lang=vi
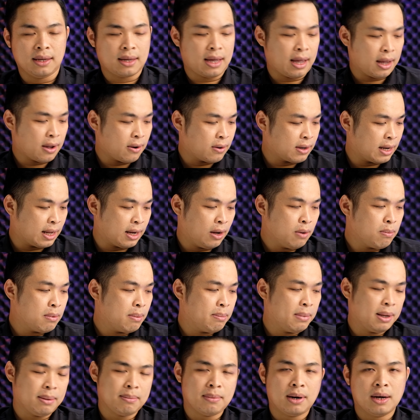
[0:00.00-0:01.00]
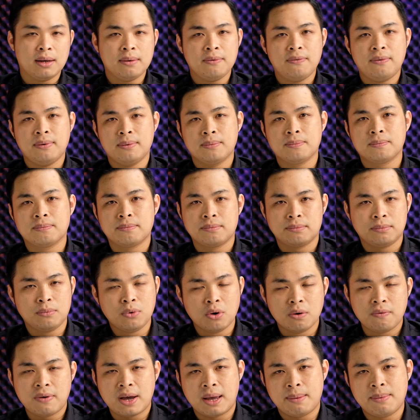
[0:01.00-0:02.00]
cái con này lúc mà mình mới
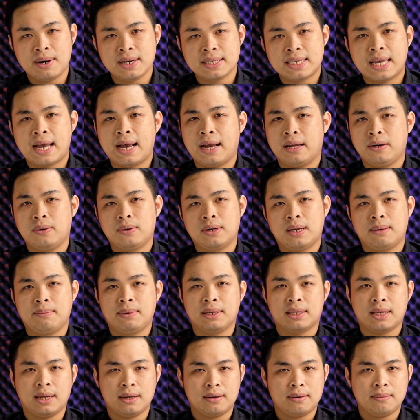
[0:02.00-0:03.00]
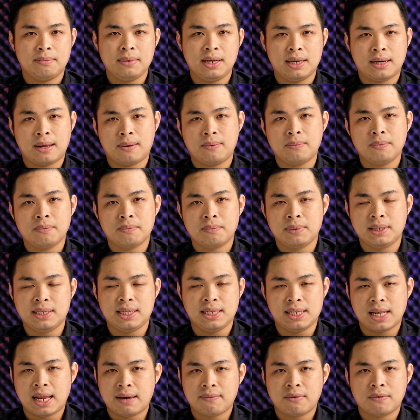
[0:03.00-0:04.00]
mua về mới xài luôn là mình thấy nó bị nóng mình
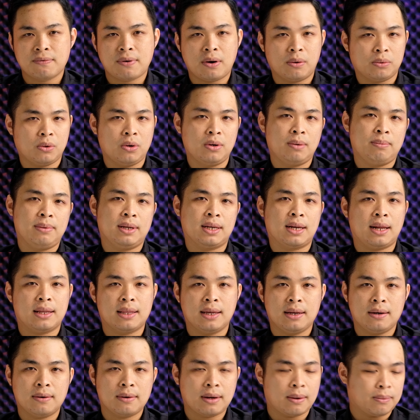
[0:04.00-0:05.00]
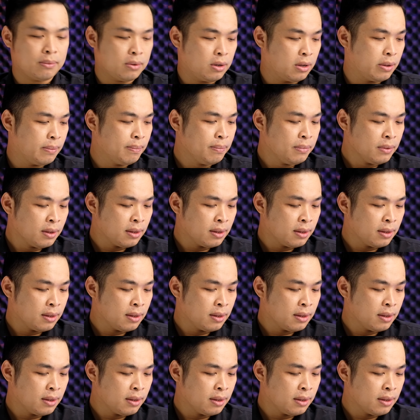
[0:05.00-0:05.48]
chỉ làm văn phòng thôi mình đã thấy nó nóng rồi